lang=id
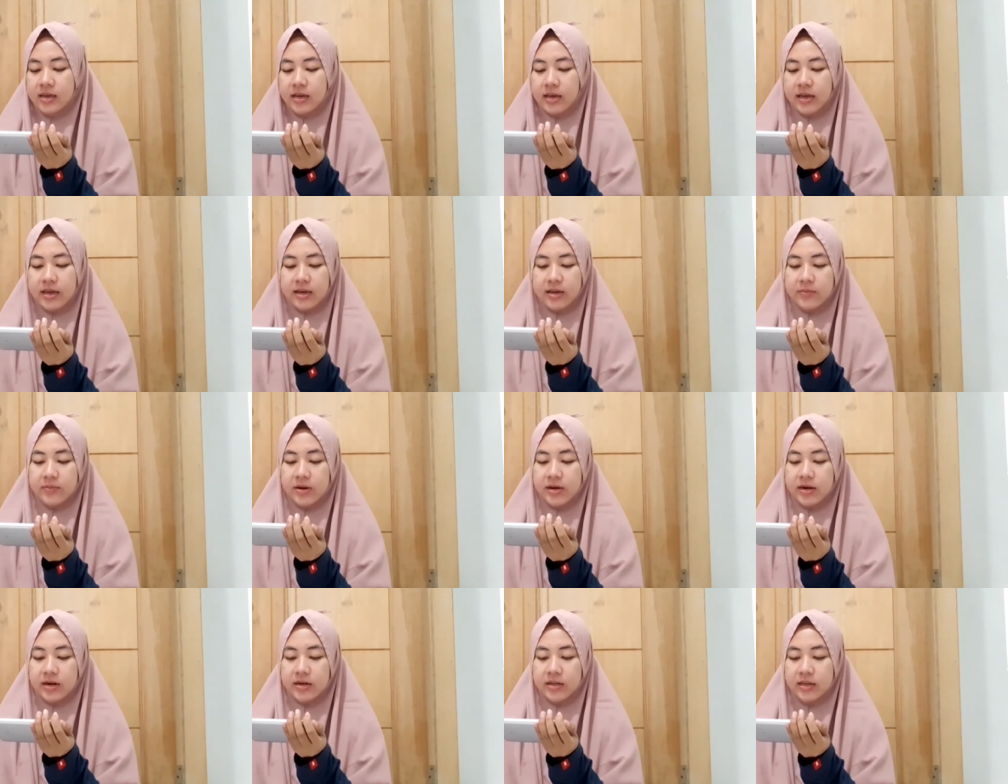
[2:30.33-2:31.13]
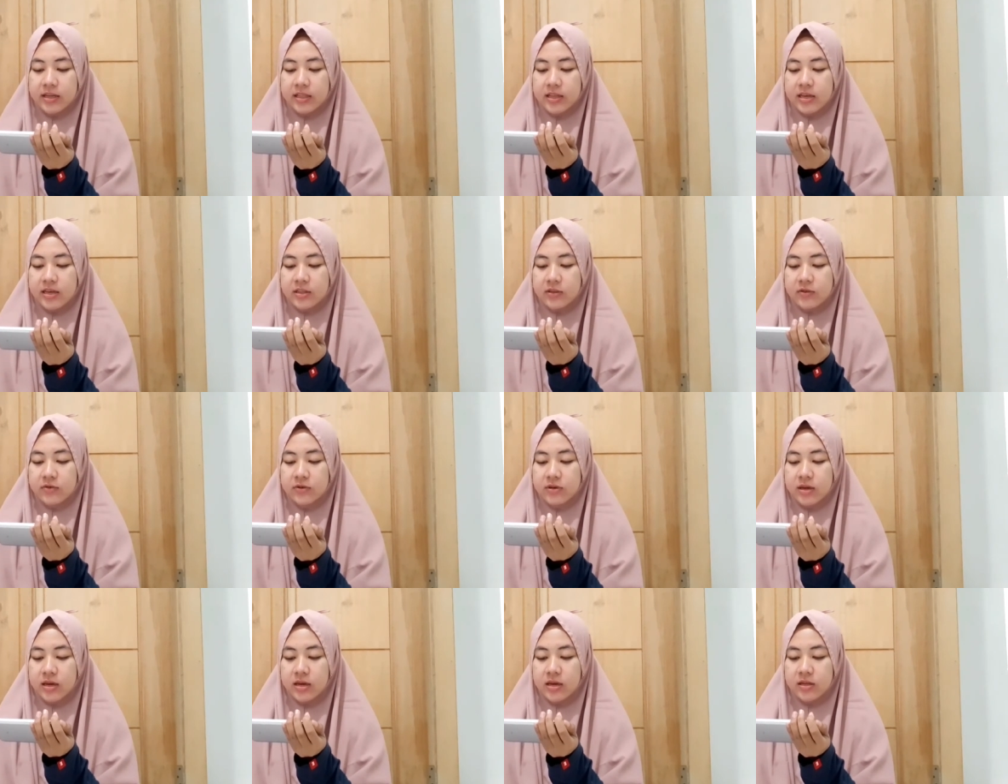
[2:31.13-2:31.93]
kayak yang kemarin kita itu
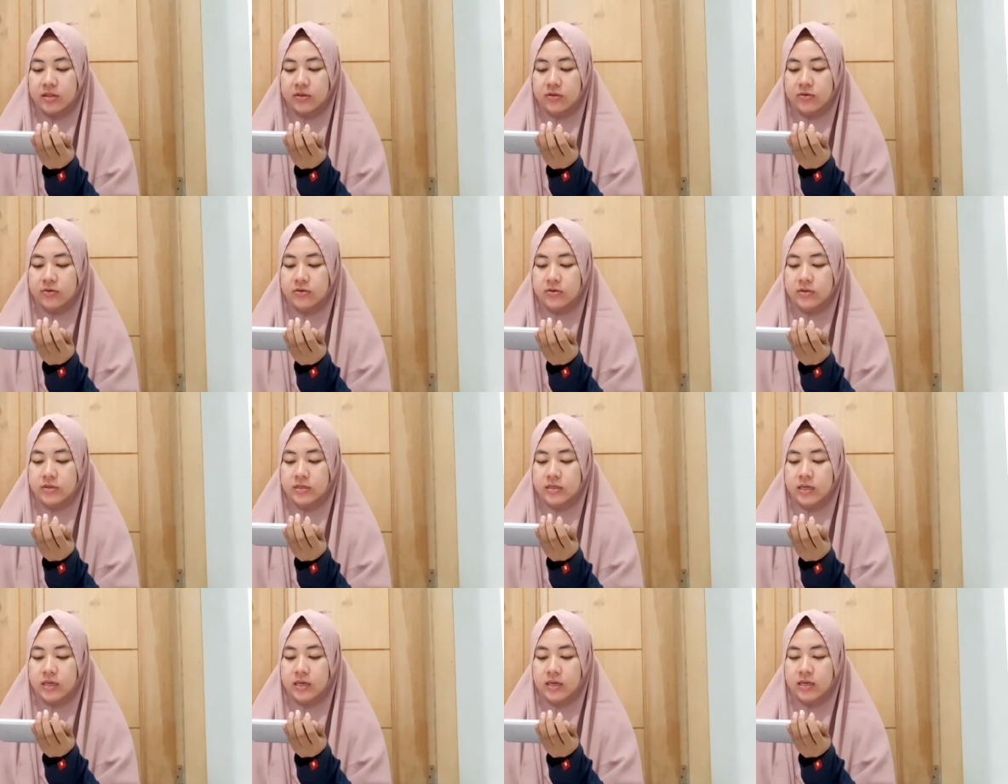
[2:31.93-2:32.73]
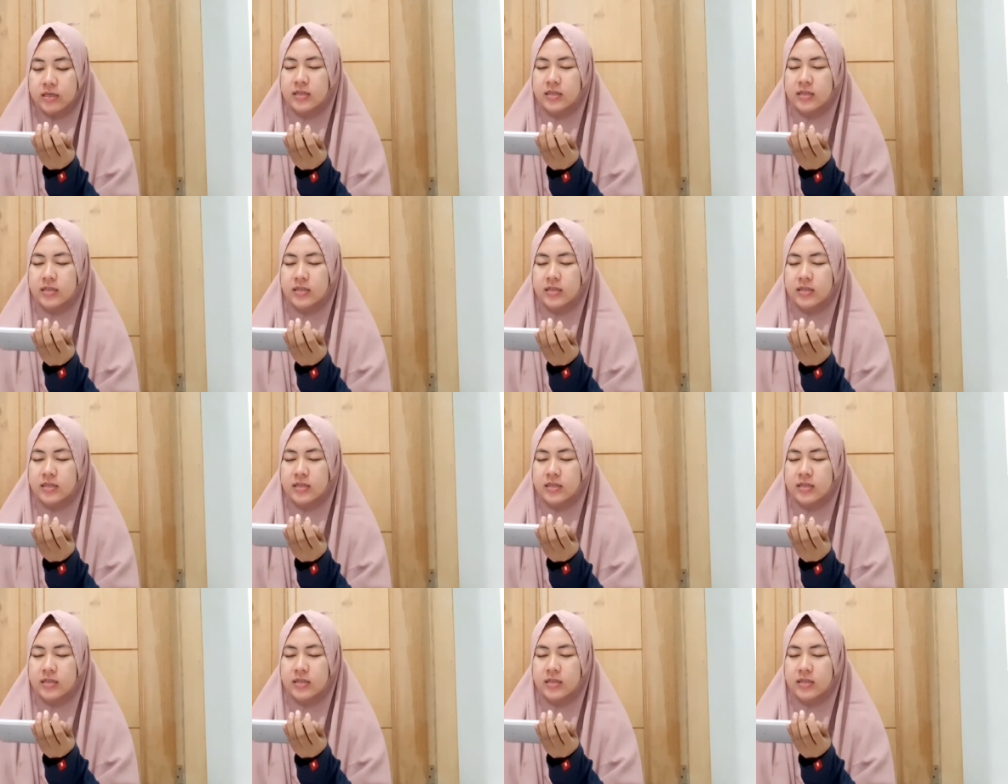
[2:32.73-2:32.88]
yaitu si